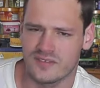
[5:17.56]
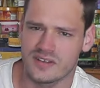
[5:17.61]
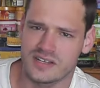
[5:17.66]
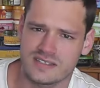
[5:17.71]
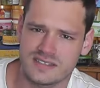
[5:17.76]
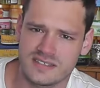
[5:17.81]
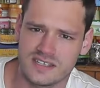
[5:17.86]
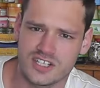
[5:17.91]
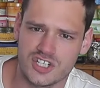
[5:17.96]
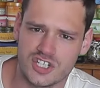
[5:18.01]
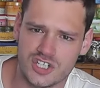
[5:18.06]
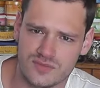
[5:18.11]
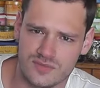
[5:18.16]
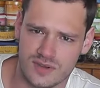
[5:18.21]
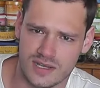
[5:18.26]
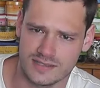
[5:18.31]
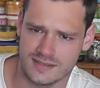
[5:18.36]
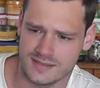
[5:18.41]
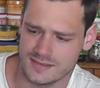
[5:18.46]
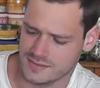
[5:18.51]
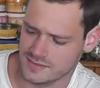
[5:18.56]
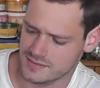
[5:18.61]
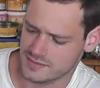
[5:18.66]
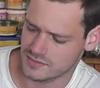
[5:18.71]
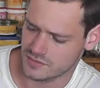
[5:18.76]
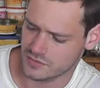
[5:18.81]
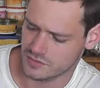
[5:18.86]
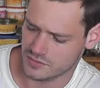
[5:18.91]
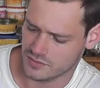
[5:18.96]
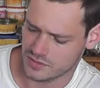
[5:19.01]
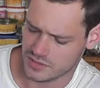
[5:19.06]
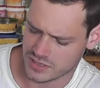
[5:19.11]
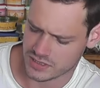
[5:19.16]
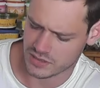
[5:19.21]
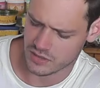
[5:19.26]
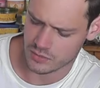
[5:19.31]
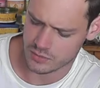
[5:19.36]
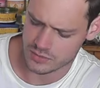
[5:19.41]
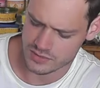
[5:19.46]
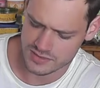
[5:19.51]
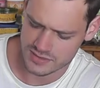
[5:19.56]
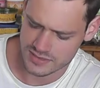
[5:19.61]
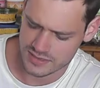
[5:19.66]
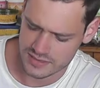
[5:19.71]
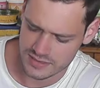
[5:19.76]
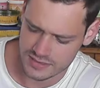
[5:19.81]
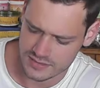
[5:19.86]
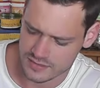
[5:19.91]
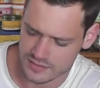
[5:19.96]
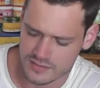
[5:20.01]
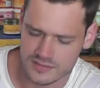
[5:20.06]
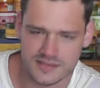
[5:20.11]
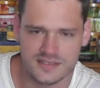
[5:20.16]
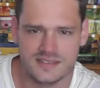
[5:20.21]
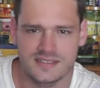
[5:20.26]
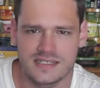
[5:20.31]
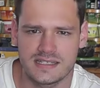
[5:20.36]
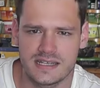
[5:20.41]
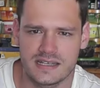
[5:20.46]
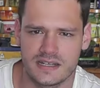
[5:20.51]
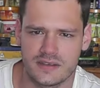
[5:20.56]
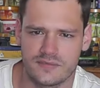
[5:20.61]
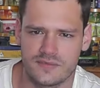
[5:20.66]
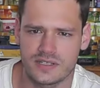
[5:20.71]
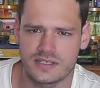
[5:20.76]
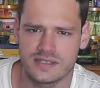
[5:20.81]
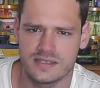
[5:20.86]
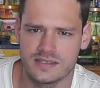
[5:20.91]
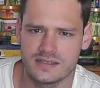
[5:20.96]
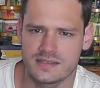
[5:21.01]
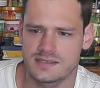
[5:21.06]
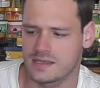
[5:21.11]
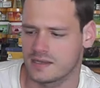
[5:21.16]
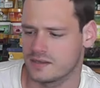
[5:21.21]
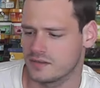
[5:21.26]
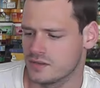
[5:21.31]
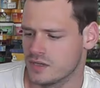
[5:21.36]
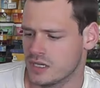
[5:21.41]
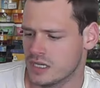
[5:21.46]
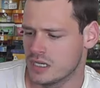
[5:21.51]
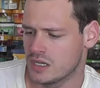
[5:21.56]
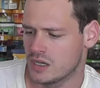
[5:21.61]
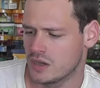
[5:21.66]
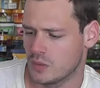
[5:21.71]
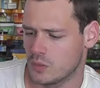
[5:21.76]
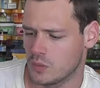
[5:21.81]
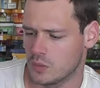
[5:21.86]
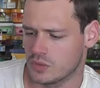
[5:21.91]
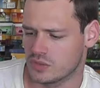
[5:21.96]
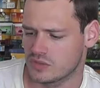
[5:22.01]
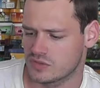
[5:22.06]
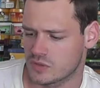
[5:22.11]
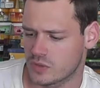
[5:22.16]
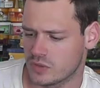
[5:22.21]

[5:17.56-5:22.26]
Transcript: weil das Ding schwarz ist und ich glaube, das zieht halt, es zieht halt einfach die Hitze an und es